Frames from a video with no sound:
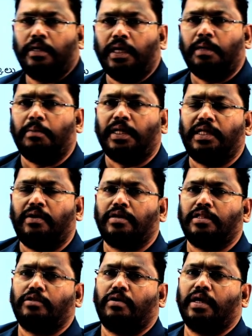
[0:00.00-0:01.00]
ఈ
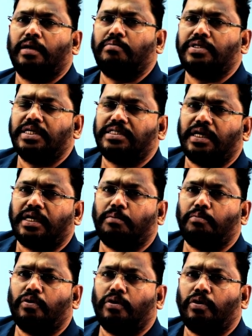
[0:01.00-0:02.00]
మధ్యవర్తులు తొలగింపు చేసే
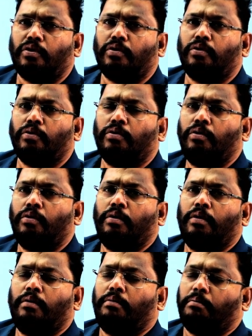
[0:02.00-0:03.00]
క్రమంలో
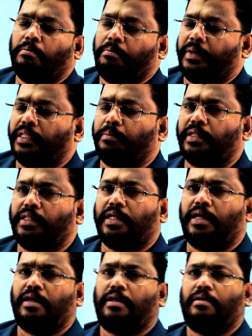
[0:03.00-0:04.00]
పెద్ద పెద్ద
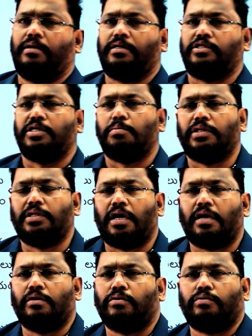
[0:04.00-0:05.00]

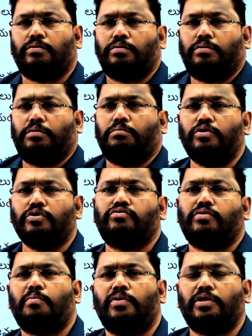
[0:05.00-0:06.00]
జమీందారులు
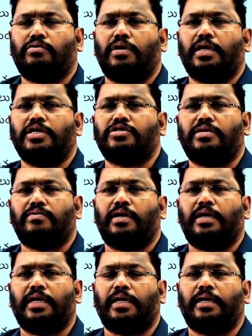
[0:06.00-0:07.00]
భూస్వాములను తొలగించడం
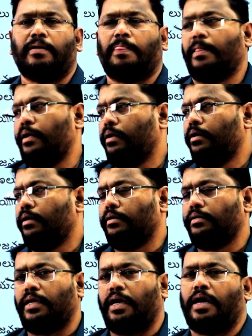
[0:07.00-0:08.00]
అంటే
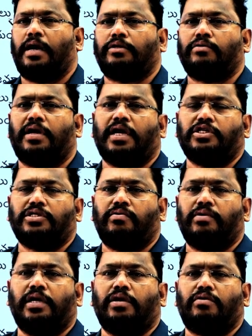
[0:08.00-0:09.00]
ఆ తొలగించడం
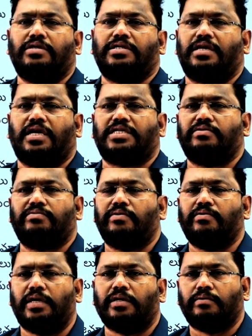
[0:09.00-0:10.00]
వల్ల నీకు వచ్చే
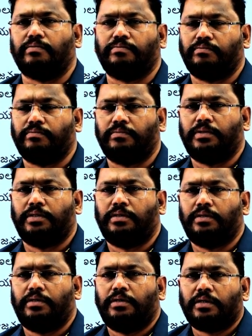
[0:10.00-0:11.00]
నష్టమేం లేదు
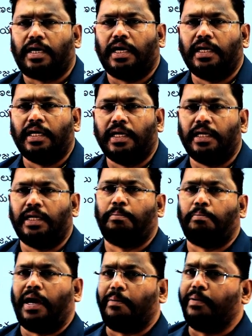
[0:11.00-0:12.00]
కానీ ఈ
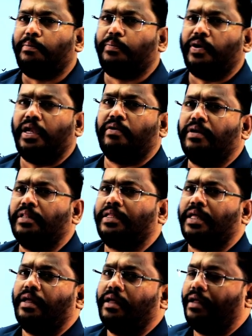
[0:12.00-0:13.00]
పాపం పుణ్యం అంతా